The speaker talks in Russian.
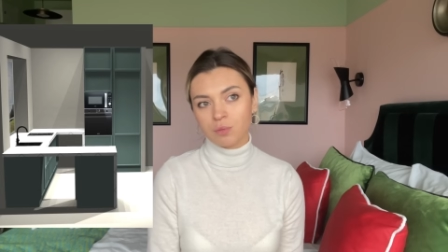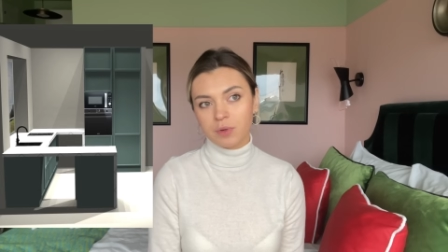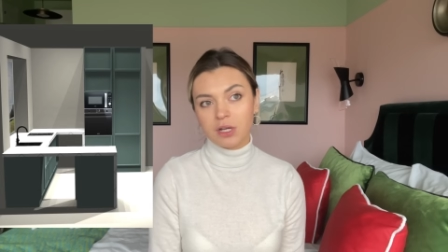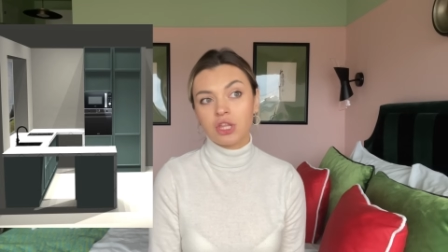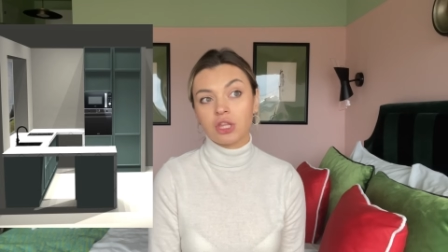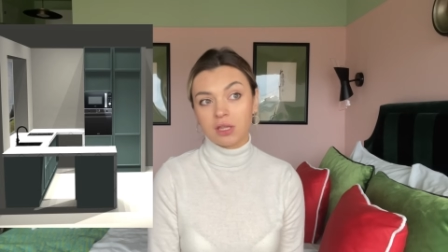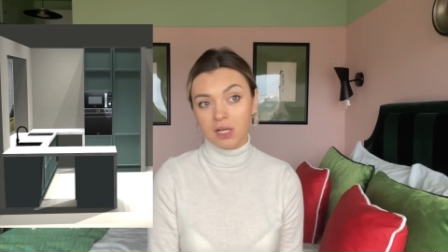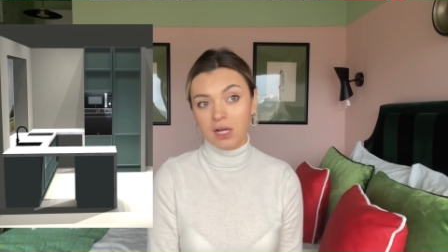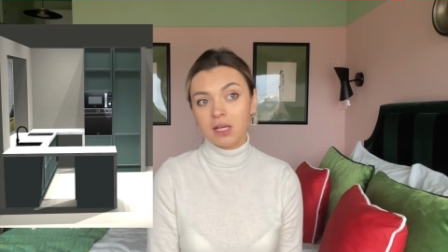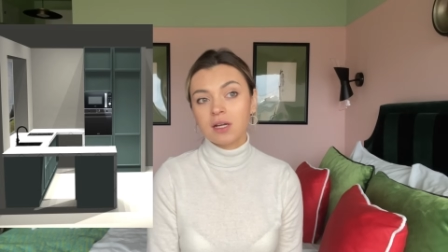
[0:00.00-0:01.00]

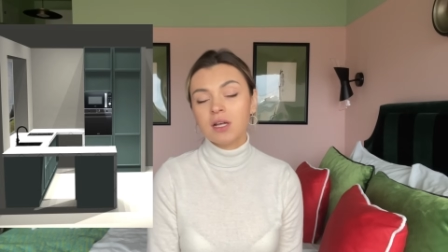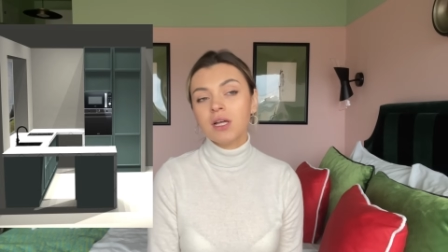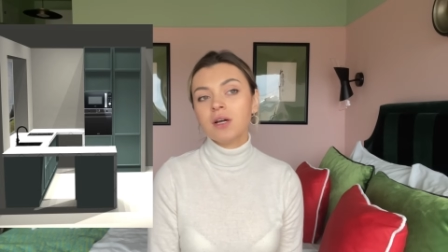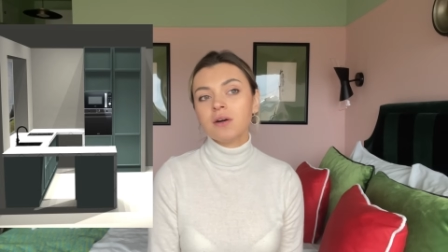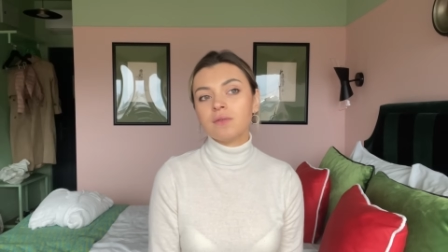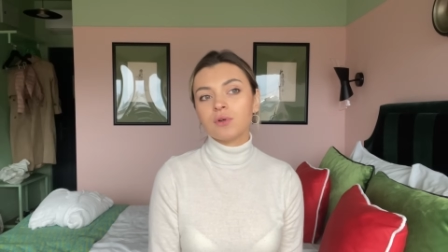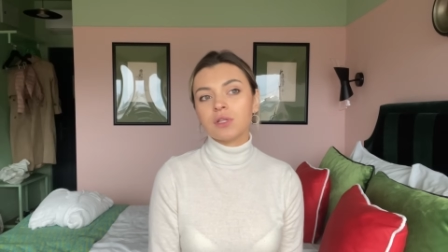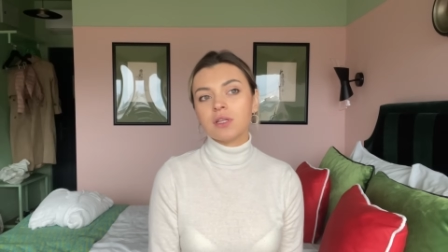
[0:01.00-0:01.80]
просчитали. Вот,